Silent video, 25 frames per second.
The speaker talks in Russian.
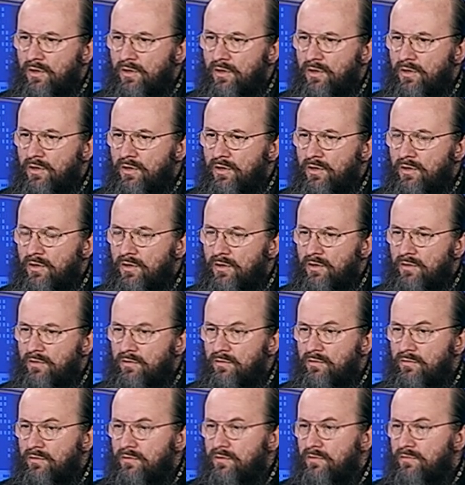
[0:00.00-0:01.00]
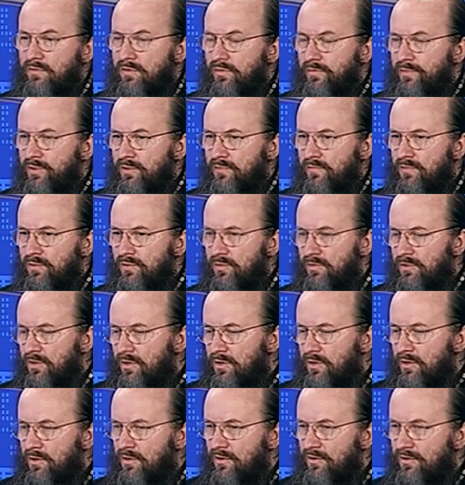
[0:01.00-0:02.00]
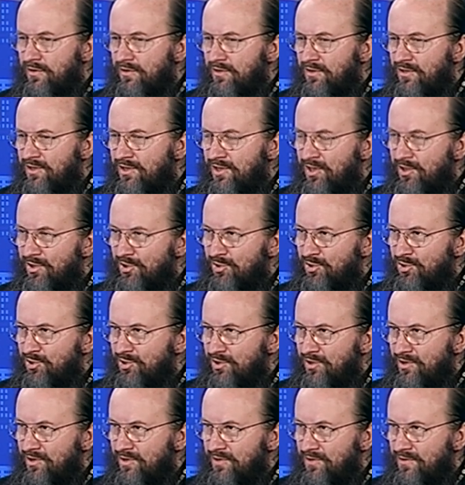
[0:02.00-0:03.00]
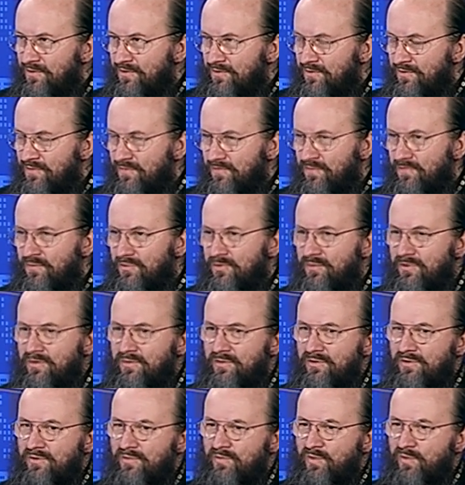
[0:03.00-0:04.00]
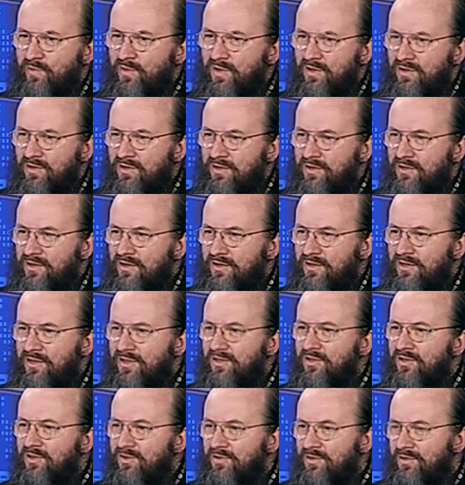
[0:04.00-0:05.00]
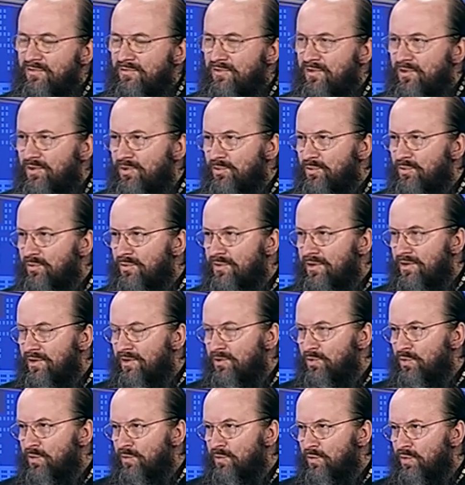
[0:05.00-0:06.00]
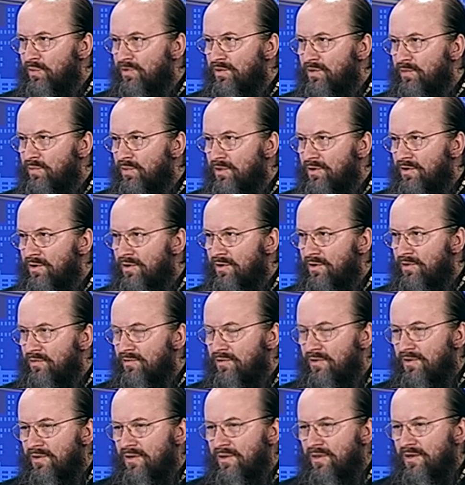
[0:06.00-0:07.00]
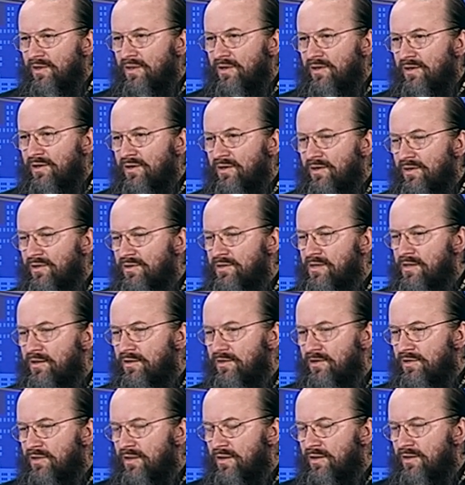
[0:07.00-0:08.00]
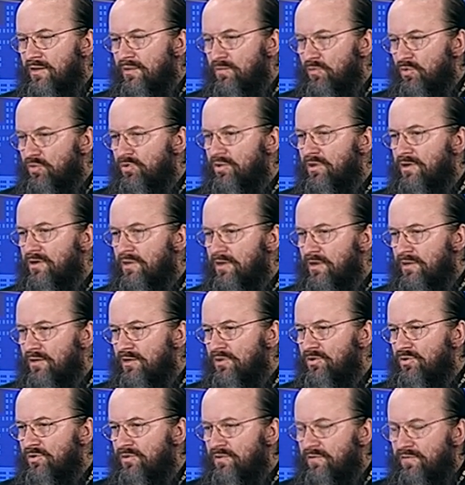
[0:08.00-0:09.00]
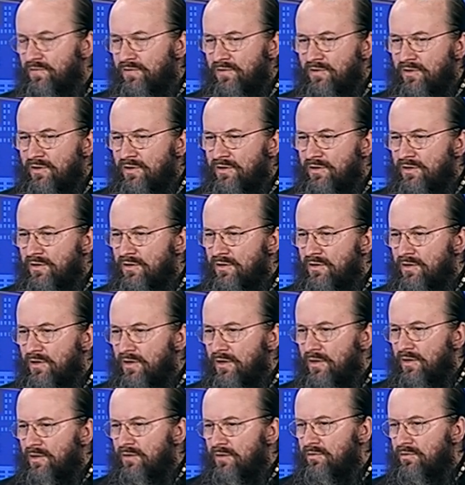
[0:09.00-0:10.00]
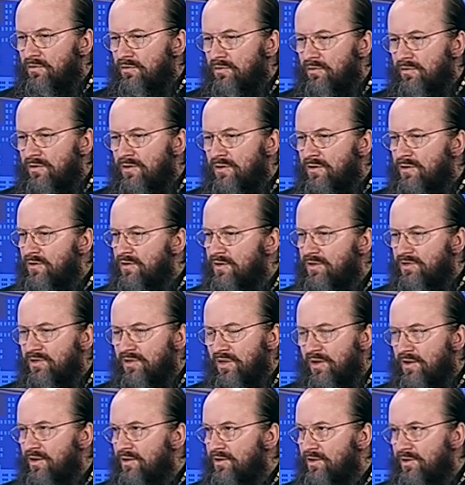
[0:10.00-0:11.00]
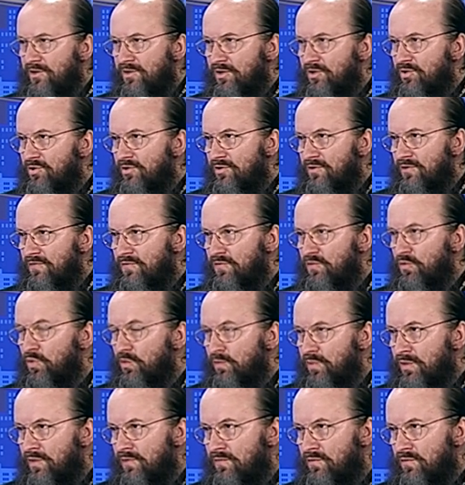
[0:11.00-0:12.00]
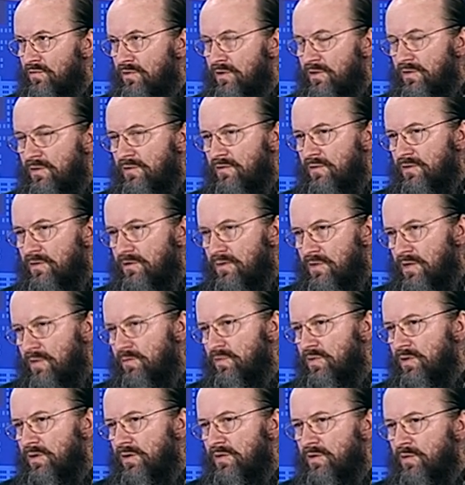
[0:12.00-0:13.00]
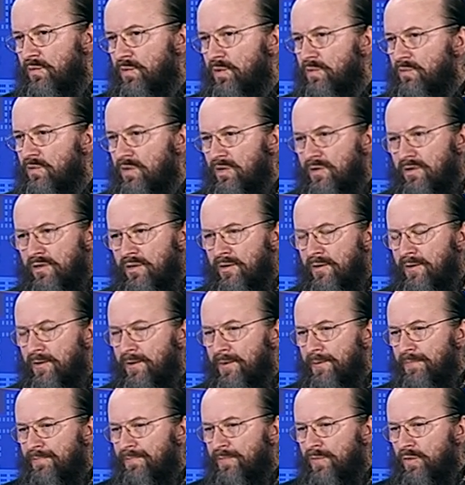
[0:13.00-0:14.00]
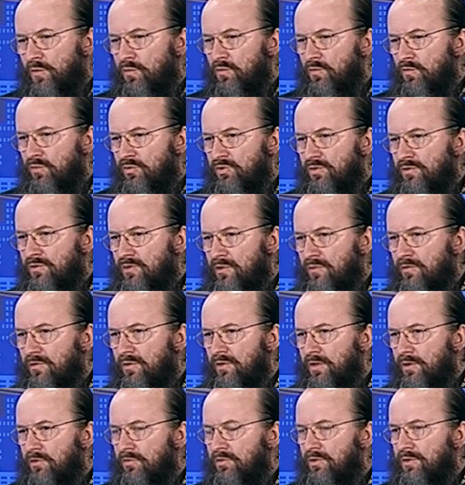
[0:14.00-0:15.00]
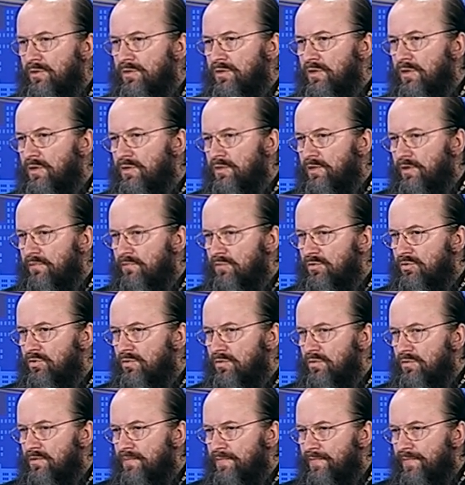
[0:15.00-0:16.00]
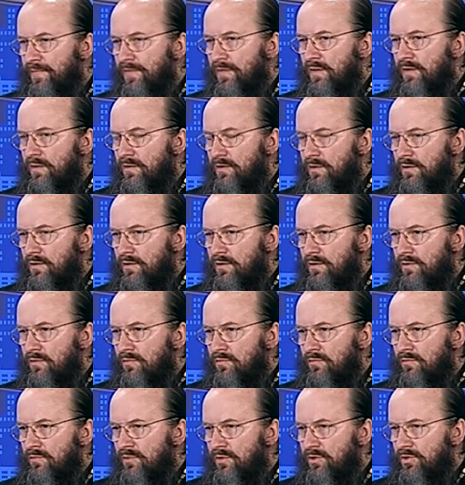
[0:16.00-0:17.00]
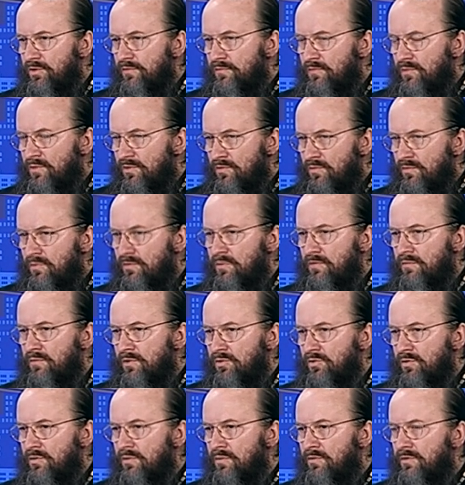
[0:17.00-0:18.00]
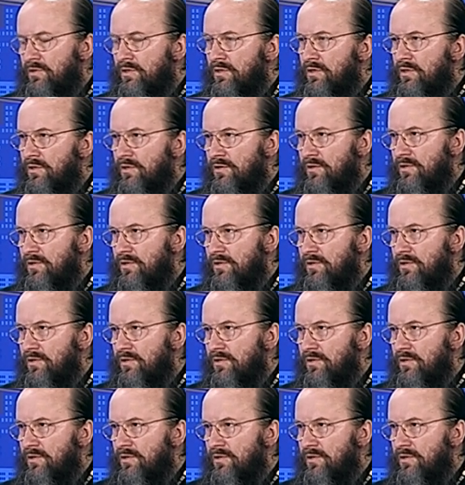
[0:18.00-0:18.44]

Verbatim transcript: А, но все-таки денежные вот э, моменты – это не единственные ресурсы, которыми люди обладают. Угу. И если они стали немножко ограничены в финансах, то они не стали ограничены в доброй воле. И для меня, например, это ну, очень такой хороший знак того, что э, у нашего народа, у наших людей